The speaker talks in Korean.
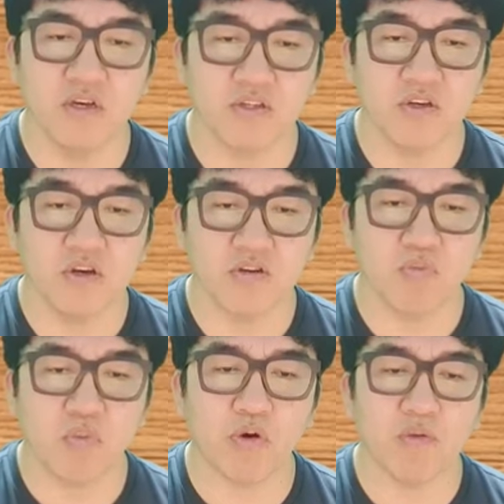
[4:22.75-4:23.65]
그죠?
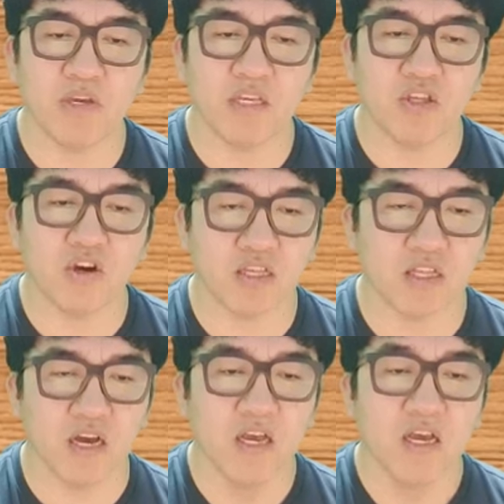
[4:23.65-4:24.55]
투표권을
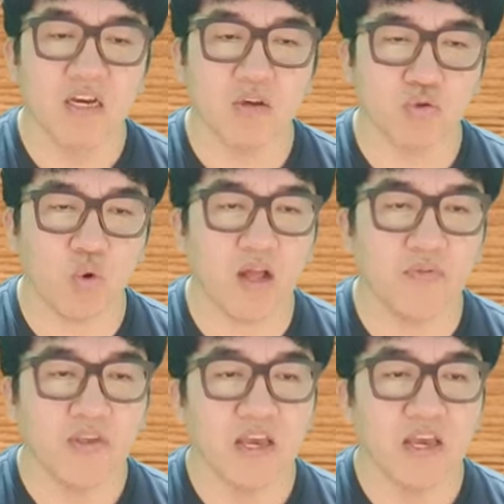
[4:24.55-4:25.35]
비인정하겠다. 그리고 또한